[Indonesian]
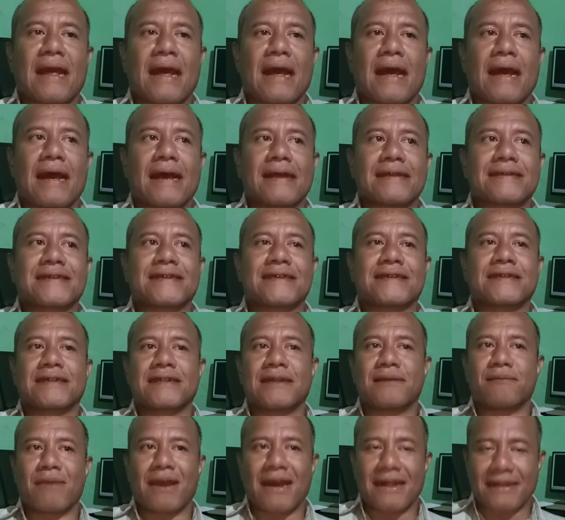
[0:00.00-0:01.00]
uh,
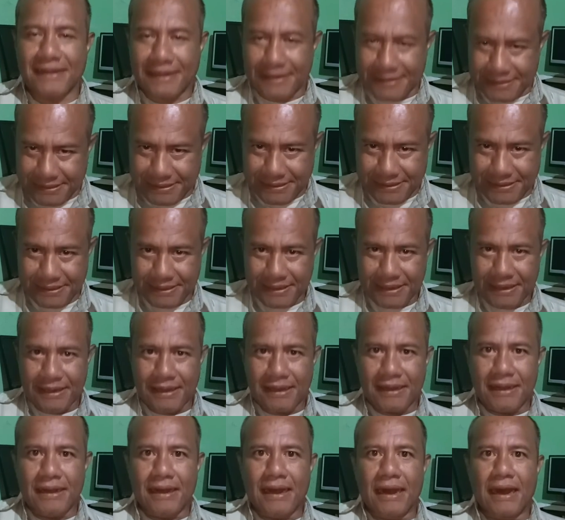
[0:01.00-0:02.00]
sistematis
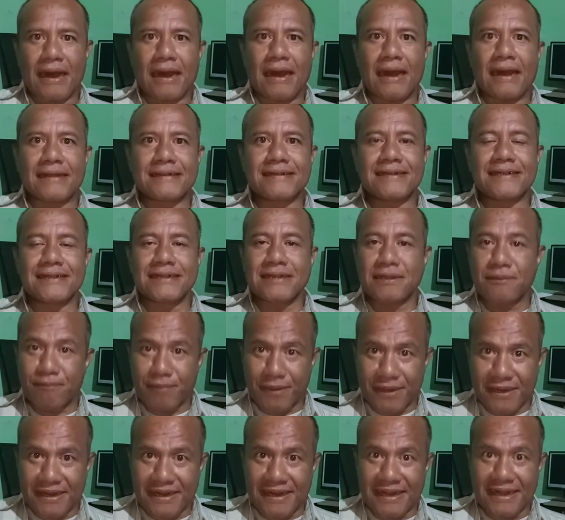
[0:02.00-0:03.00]
uh, sistem
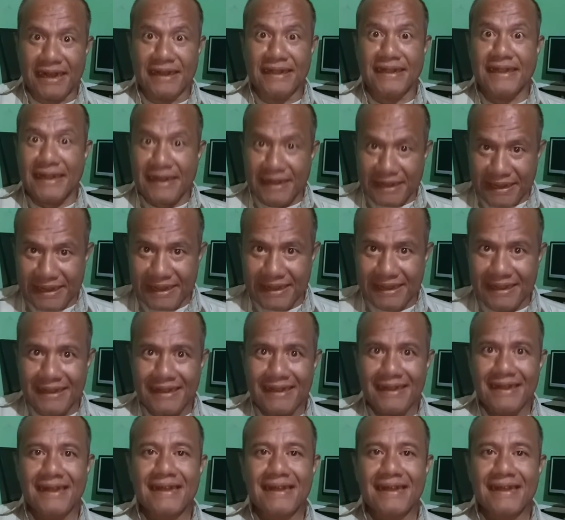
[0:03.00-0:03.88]
pendidikan tinggi